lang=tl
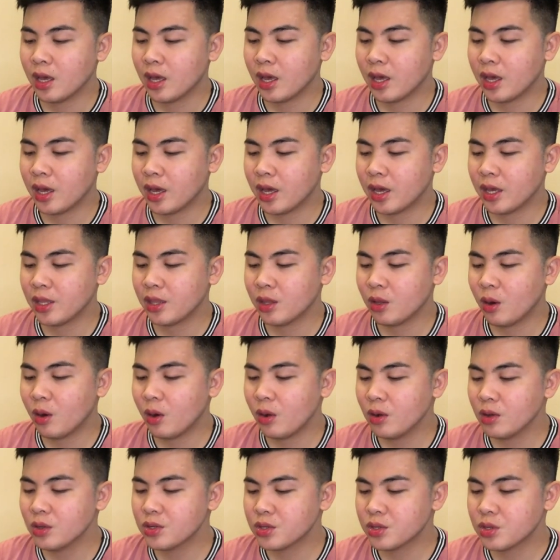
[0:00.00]
and
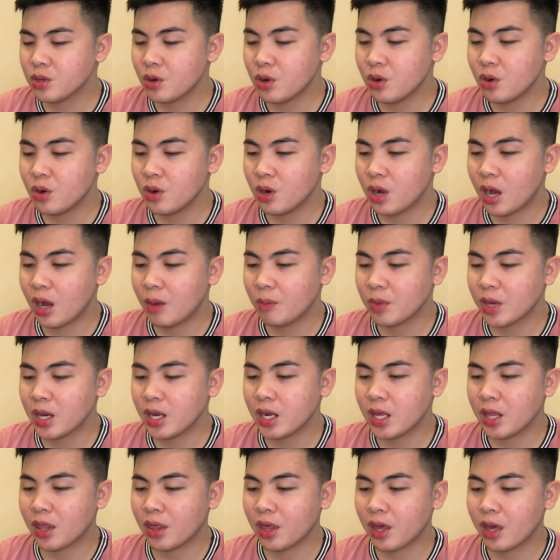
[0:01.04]
also I'm
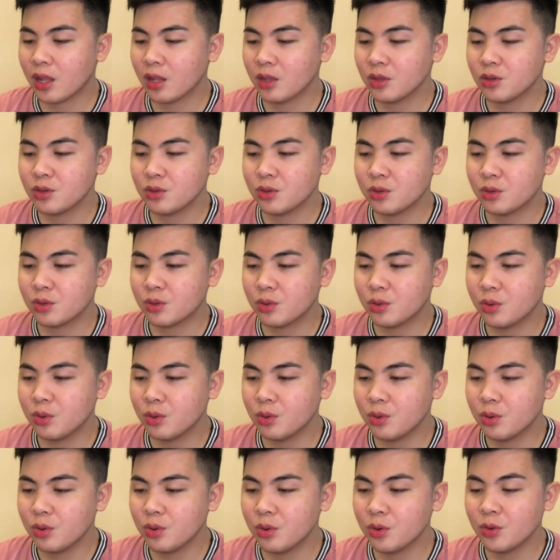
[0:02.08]
gonna tell you
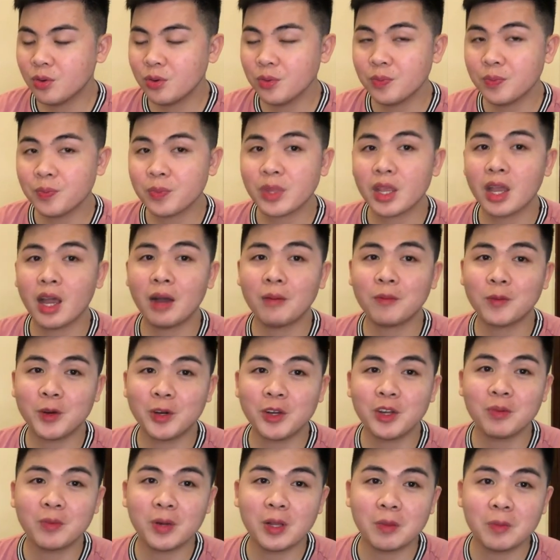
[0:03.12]
kung
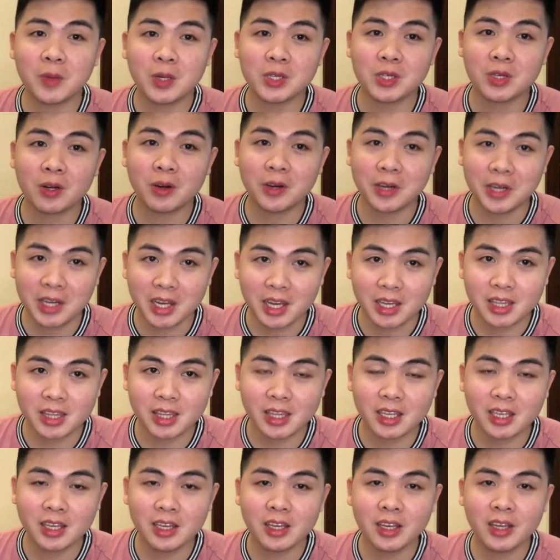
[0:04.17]
affordable ba siya or not.
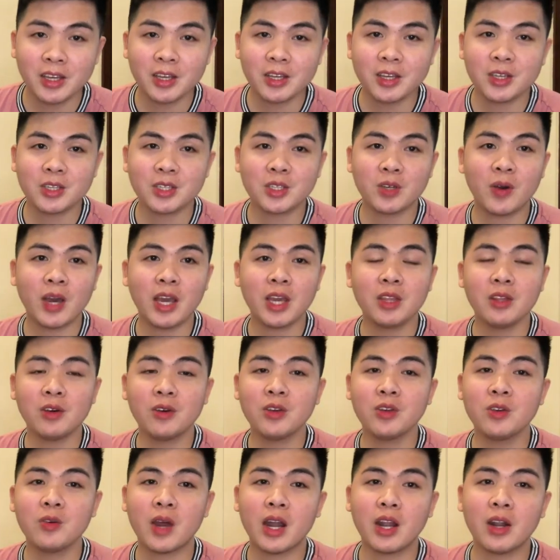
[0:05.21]
So I
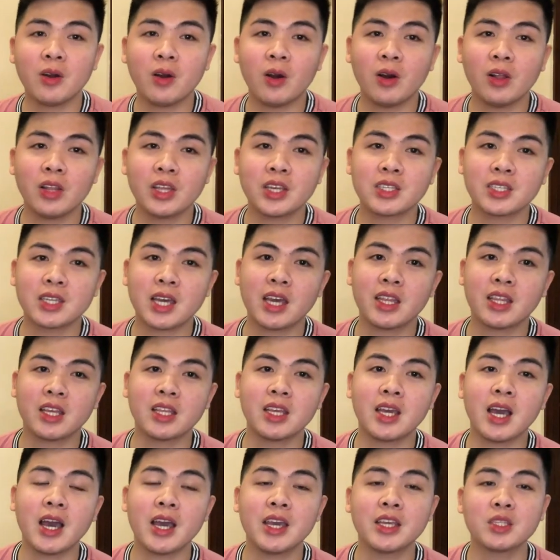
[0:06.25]
know you are all
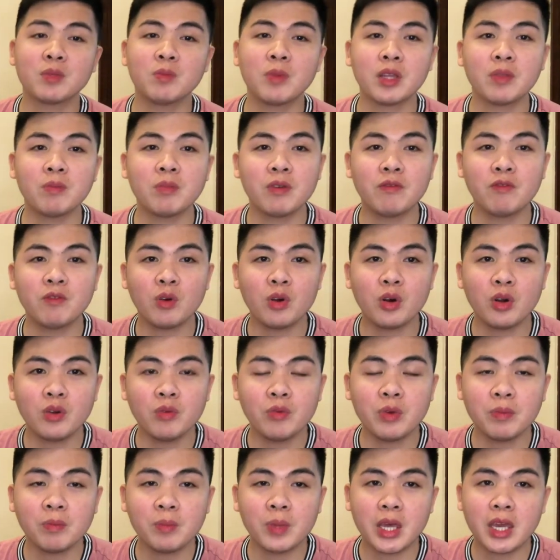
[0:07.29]
excited guys but before
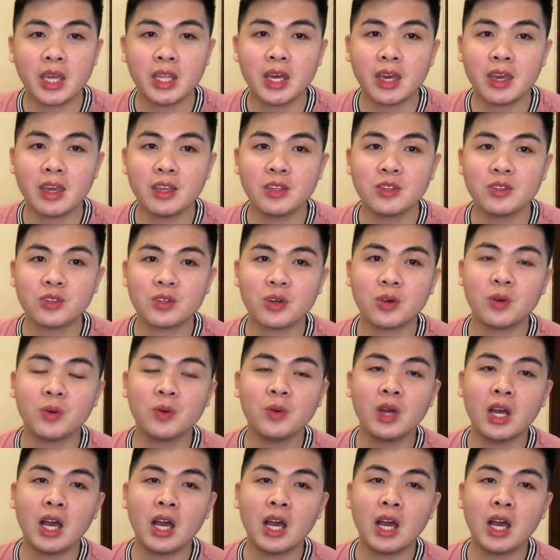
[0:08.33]
we play the intro,